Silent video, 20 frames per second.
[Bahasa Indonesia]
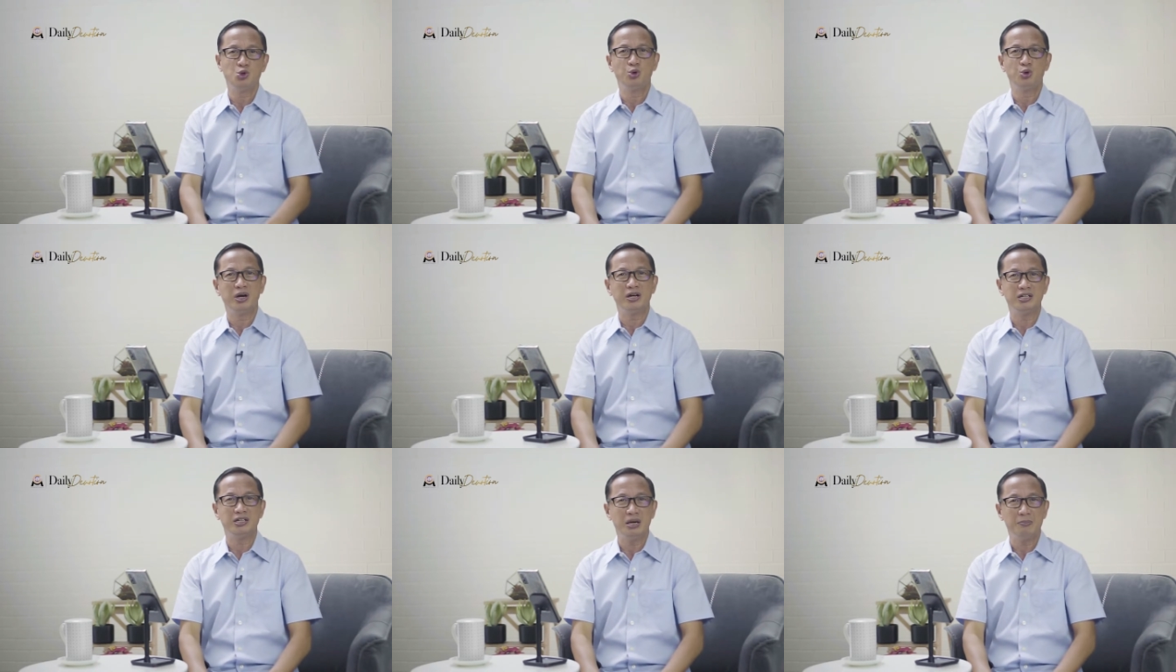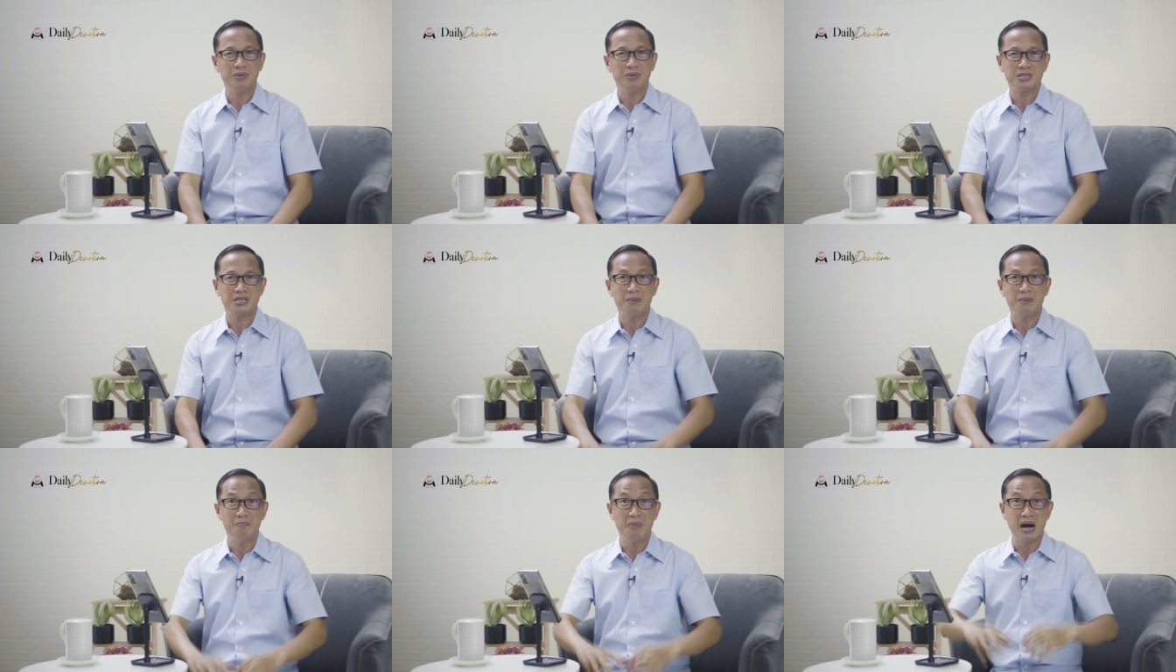juga dia
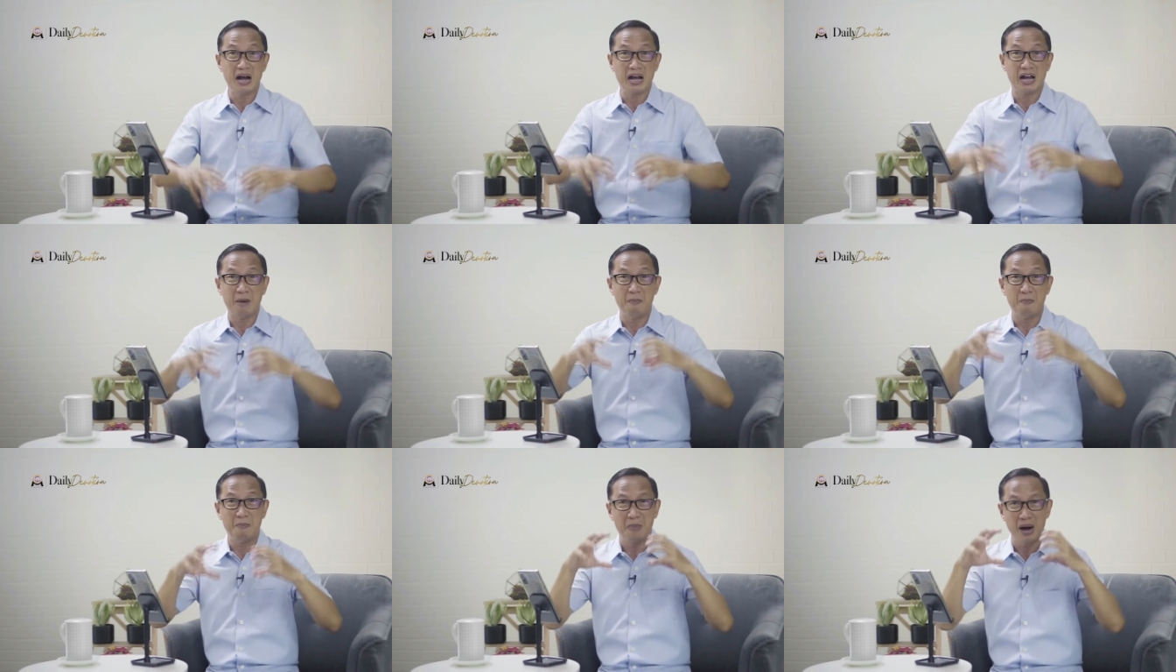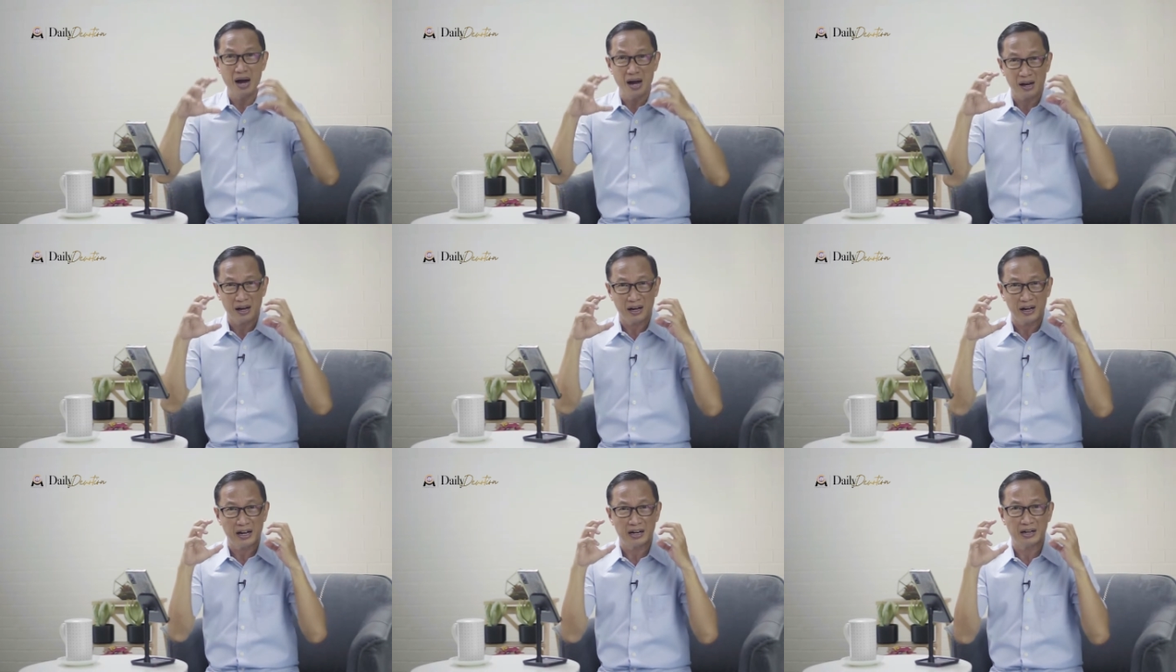bisa
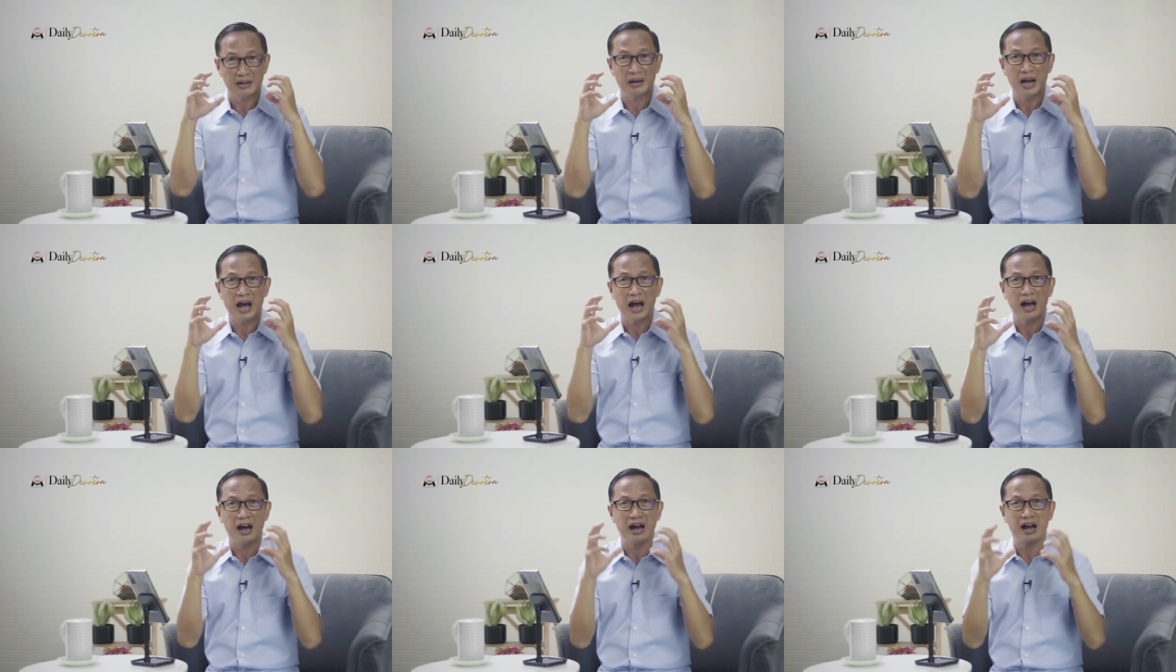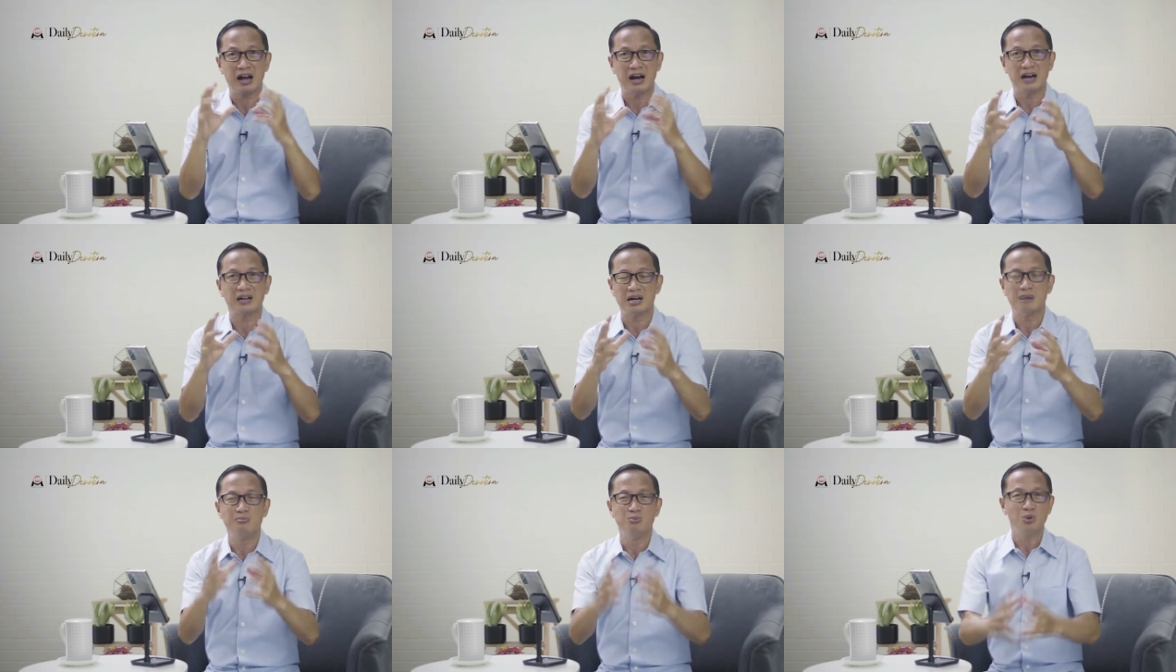menggemakan
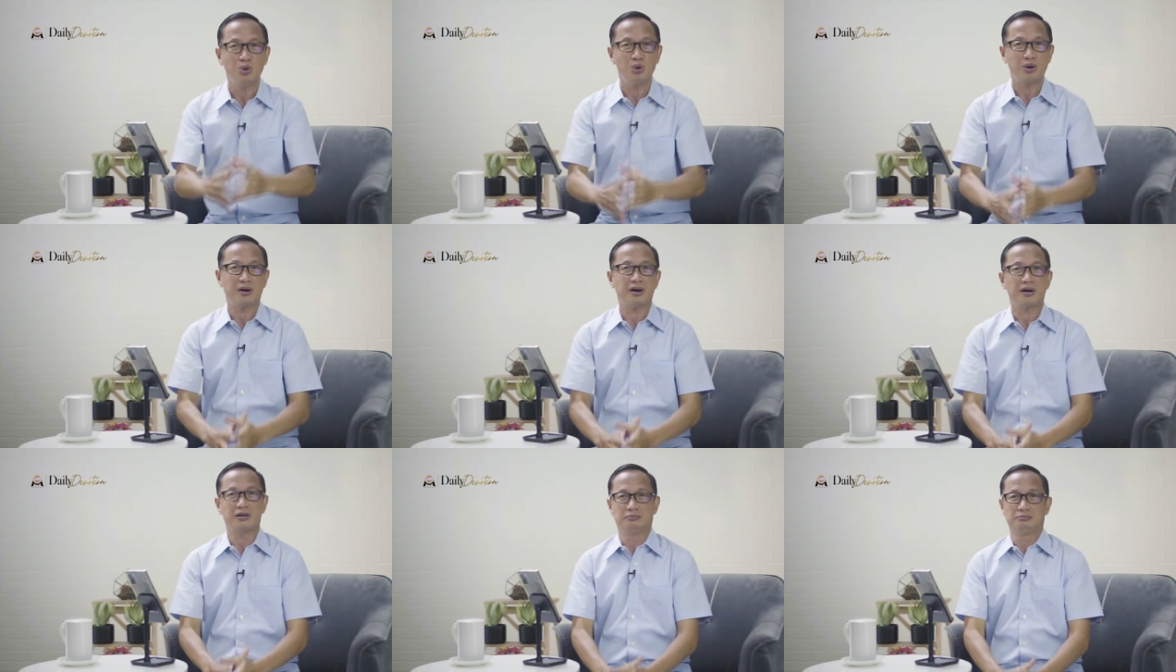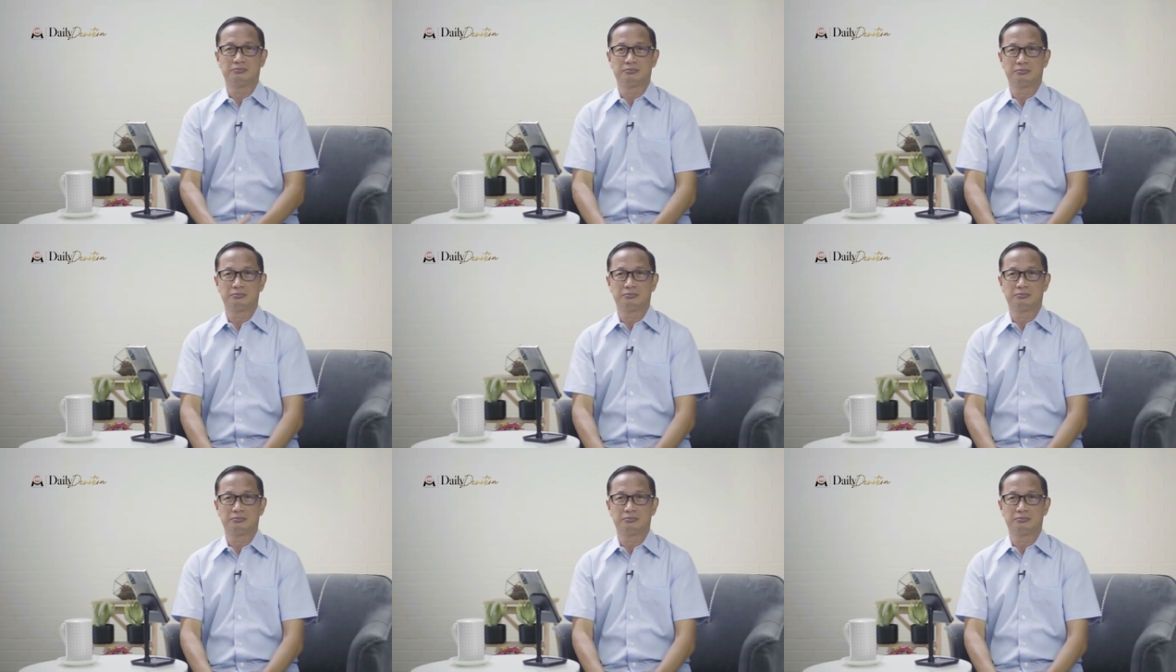angkara murka.